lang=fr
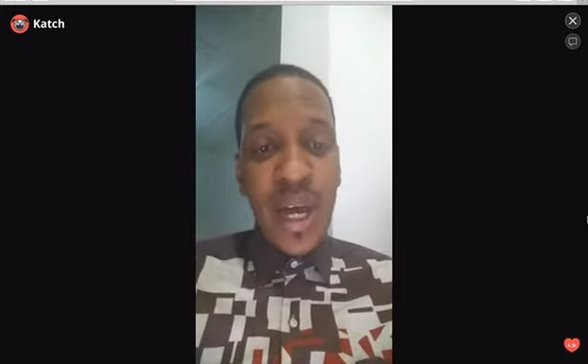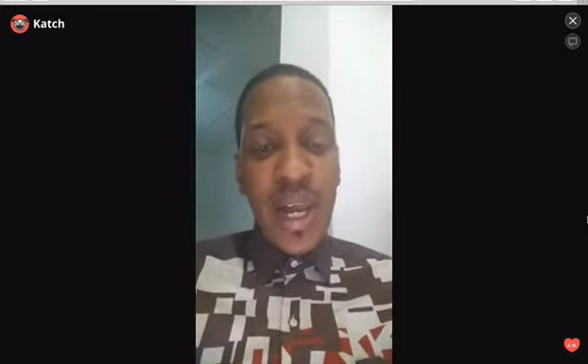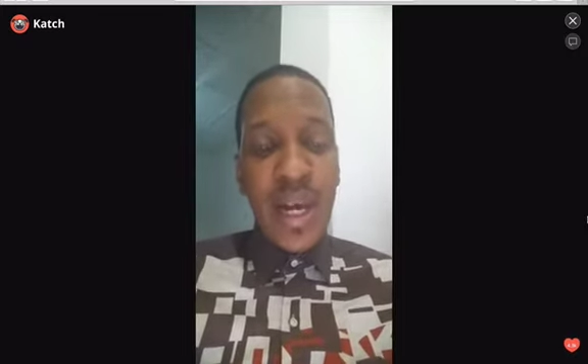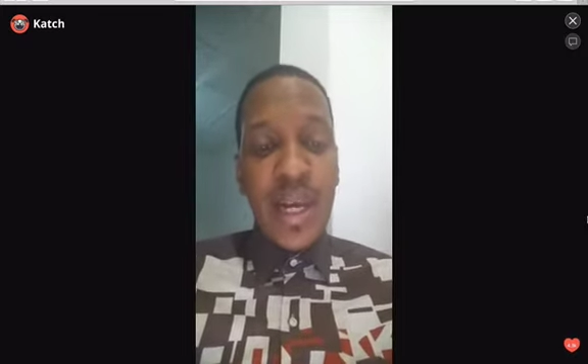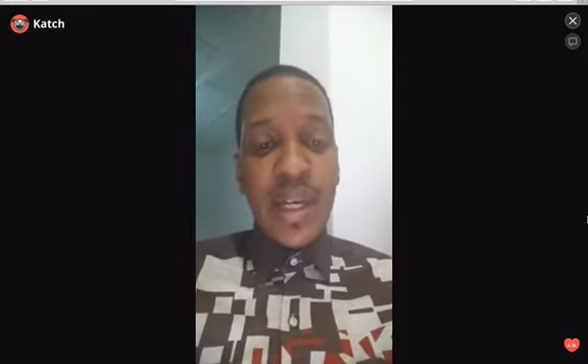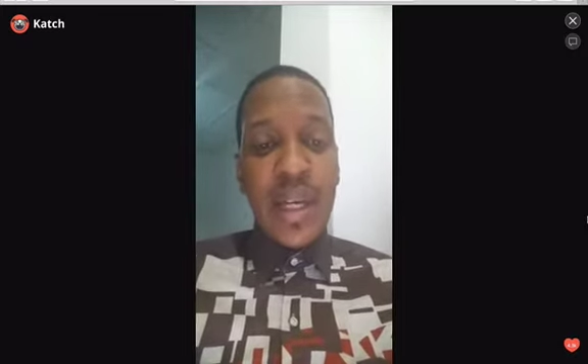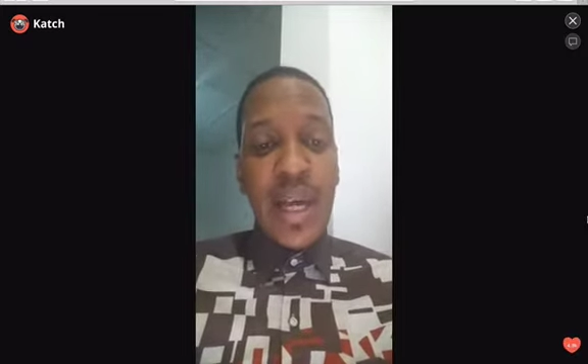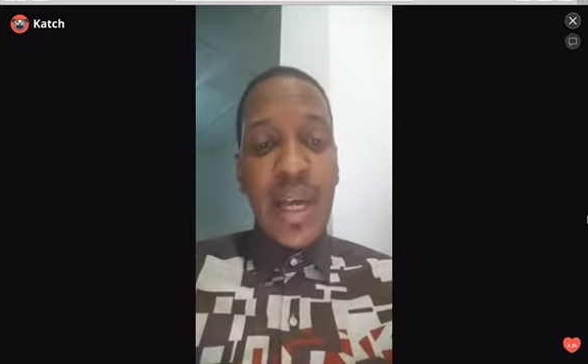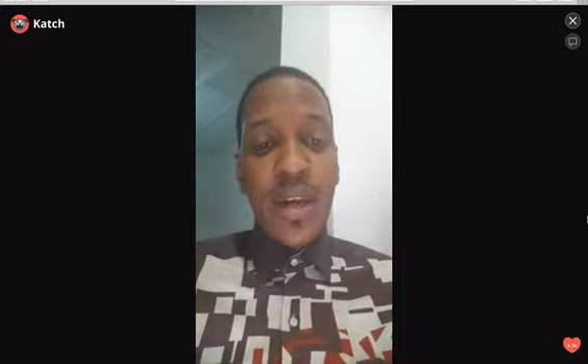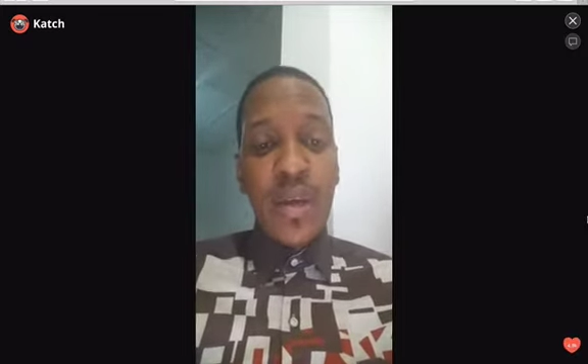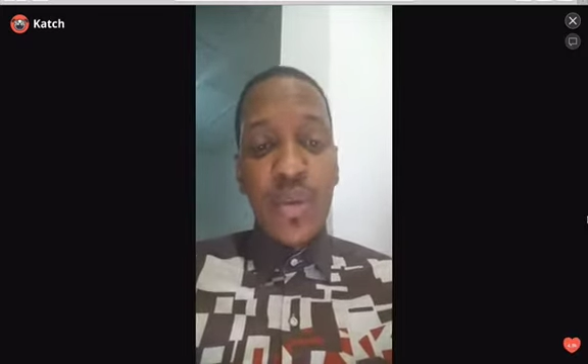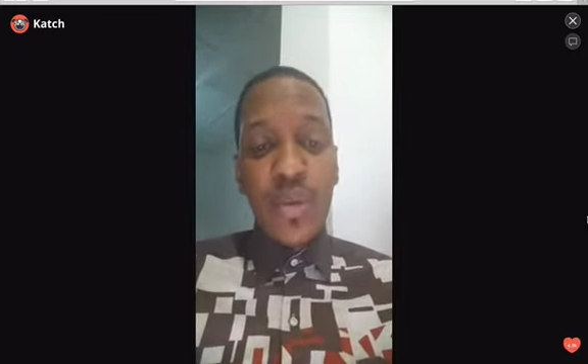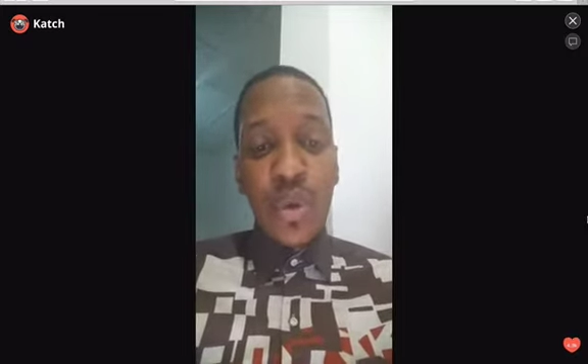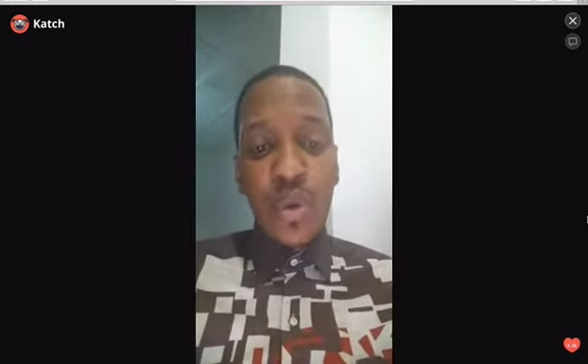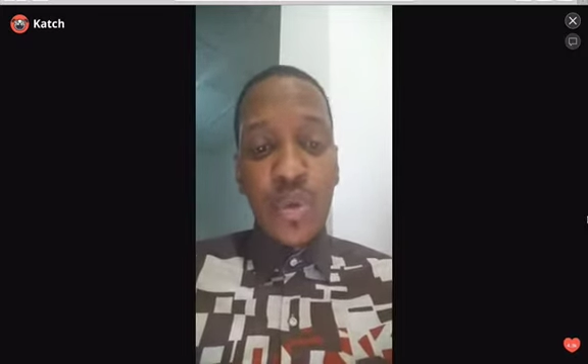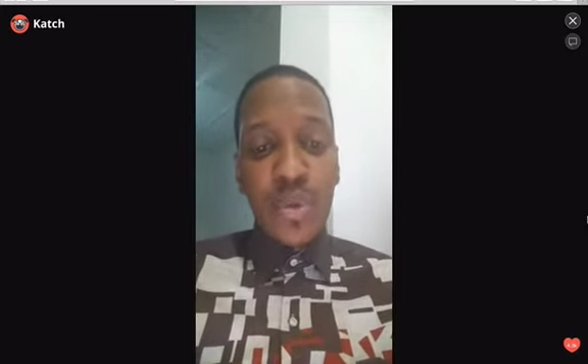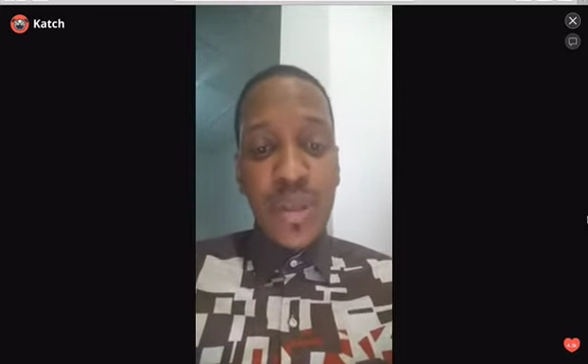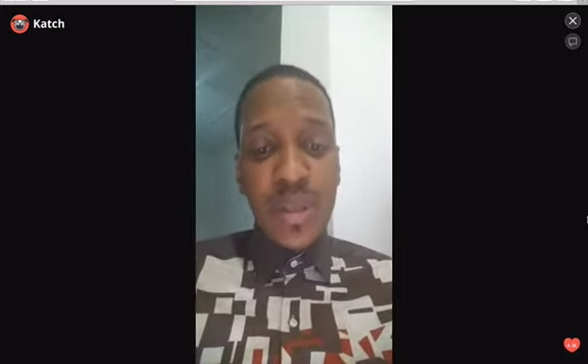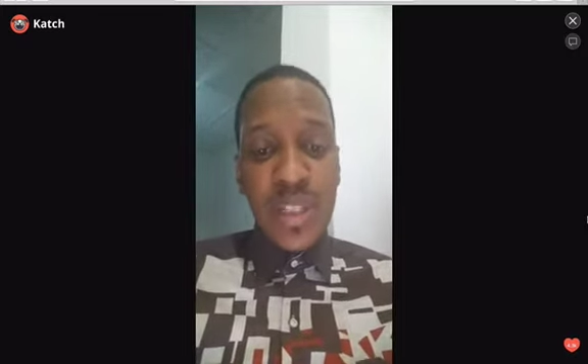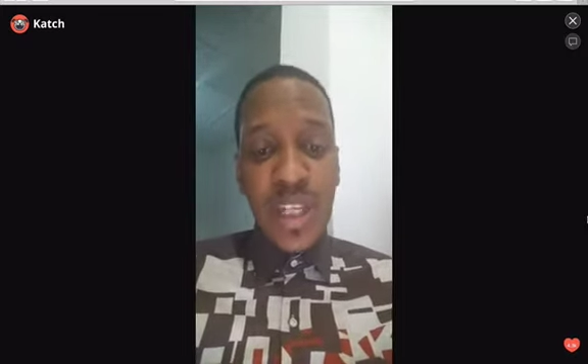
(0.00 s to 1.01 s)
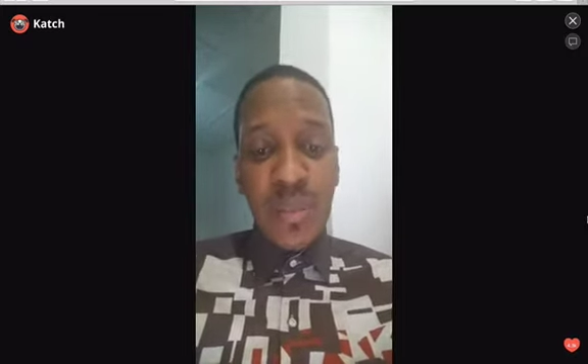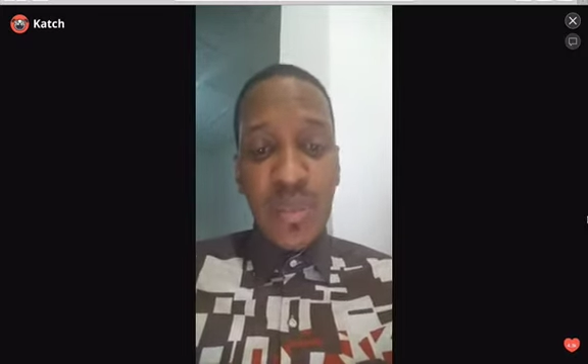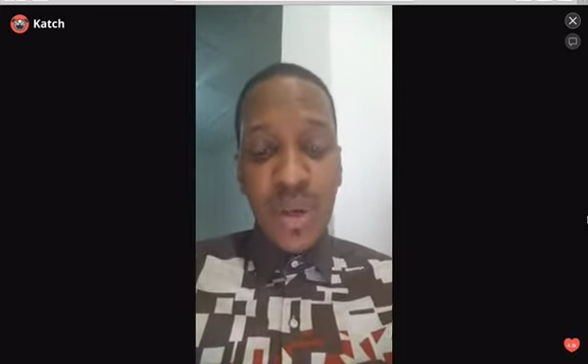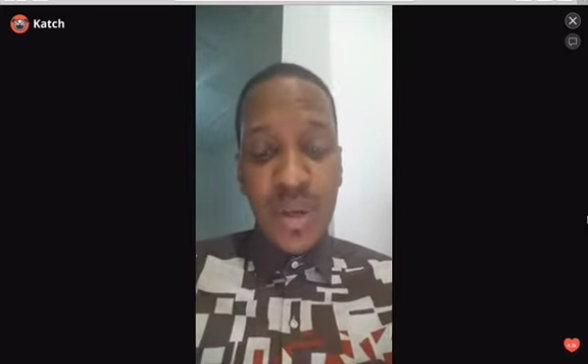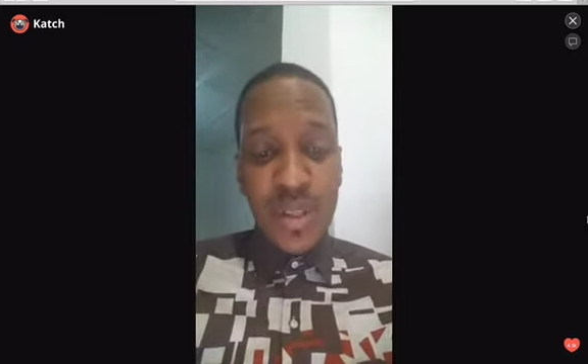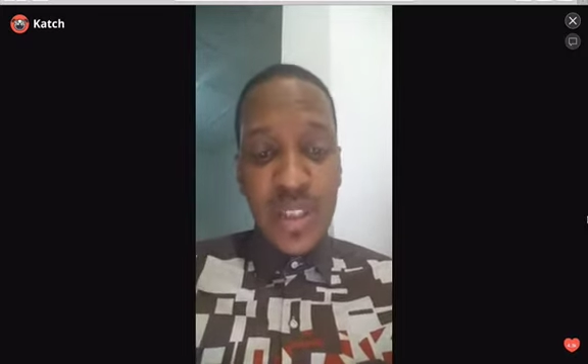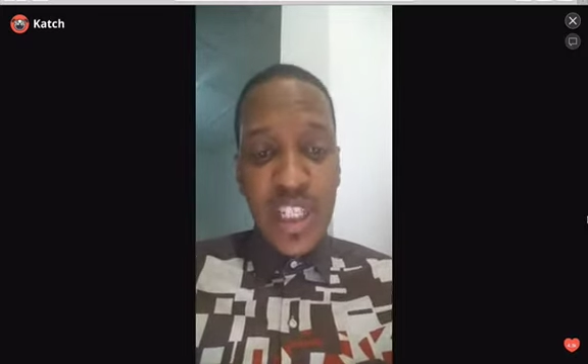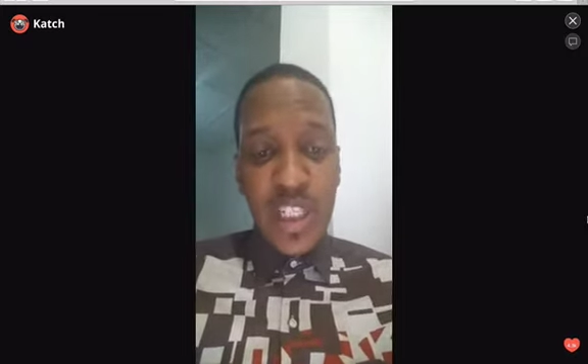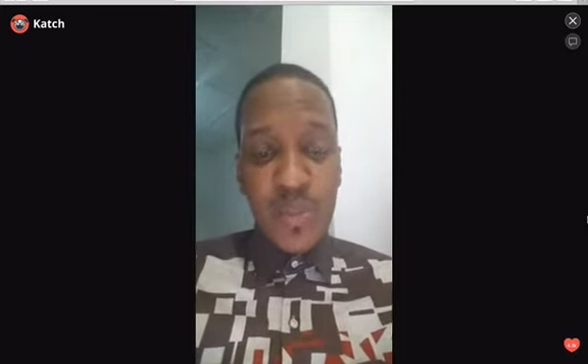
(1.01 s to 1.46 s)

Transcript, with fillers: à laquelle le don de discernement des